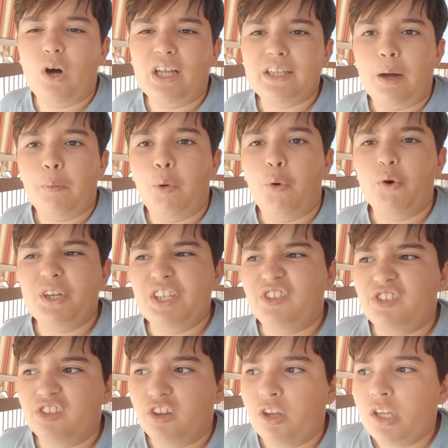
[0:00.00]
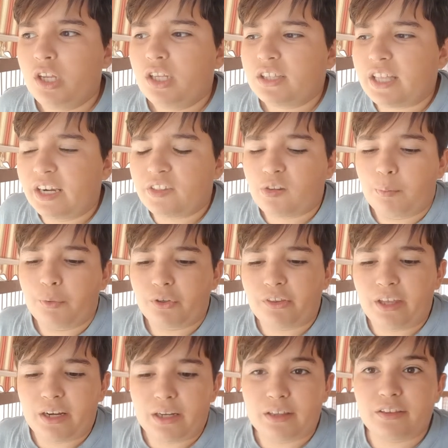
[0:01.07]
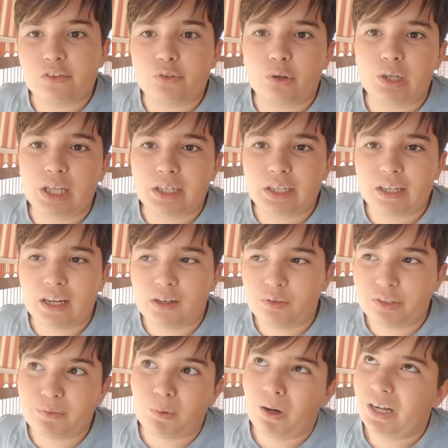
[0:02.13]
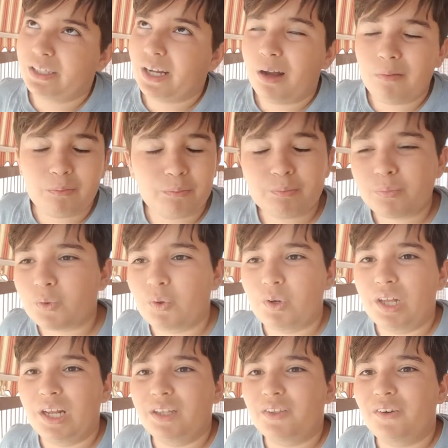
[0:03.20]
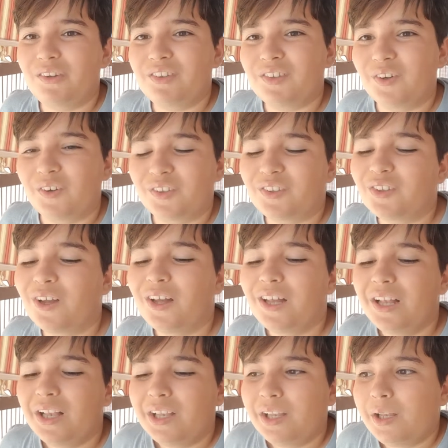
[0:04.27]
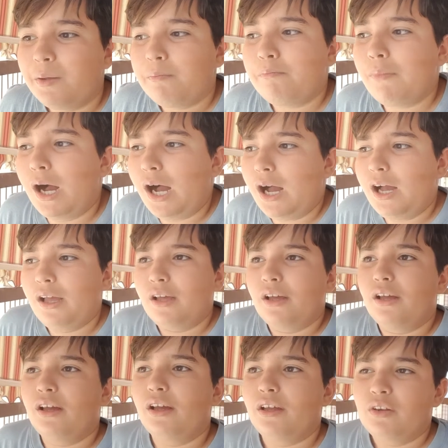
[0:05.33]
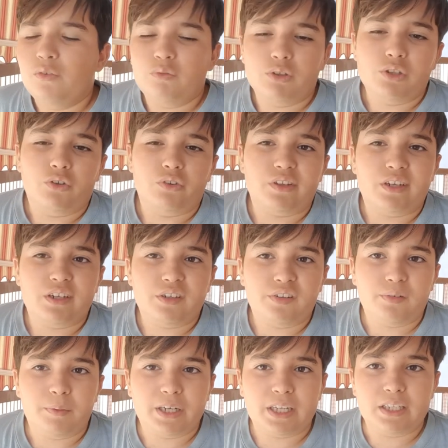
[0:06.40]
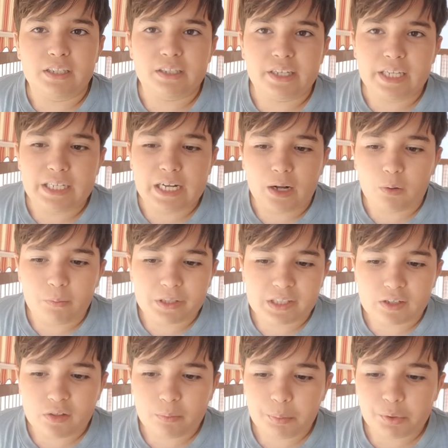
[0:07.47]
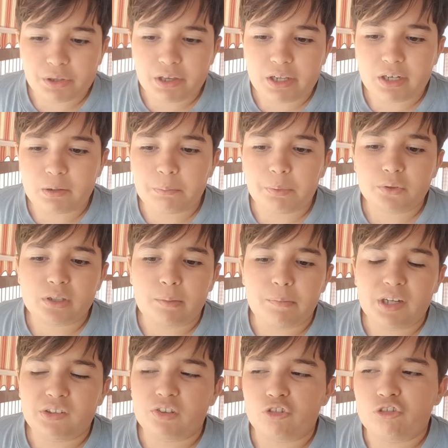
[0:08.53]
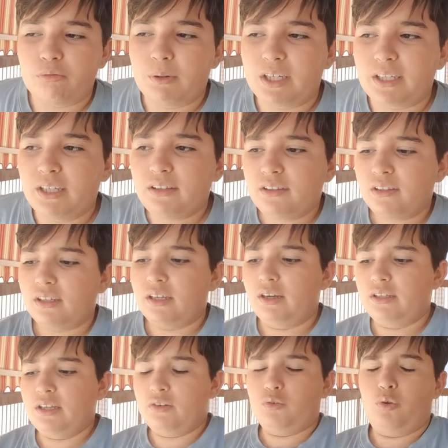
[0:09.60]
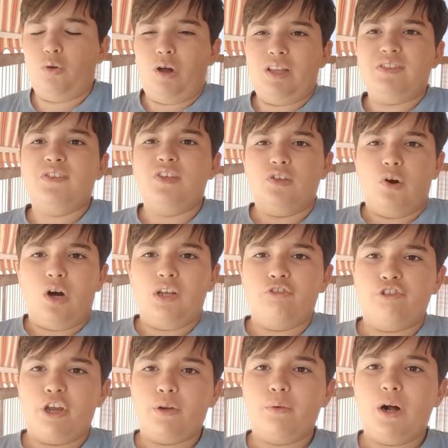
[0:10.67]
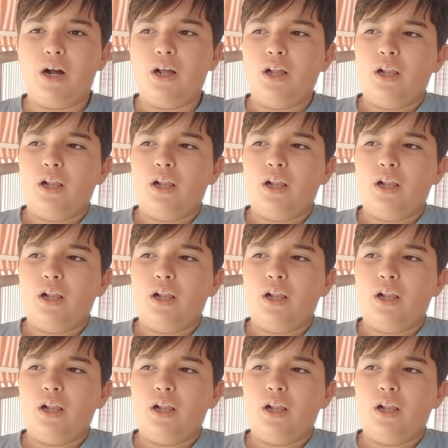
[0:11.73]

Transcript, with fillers: Adam Onis, terzo portiere titolare a Lituania, con un altro discorso. Ma eh, non voglio tenersi magari Reina come terzo portiere, potrebbe esserci Marchetti che ha detto addio al Genoa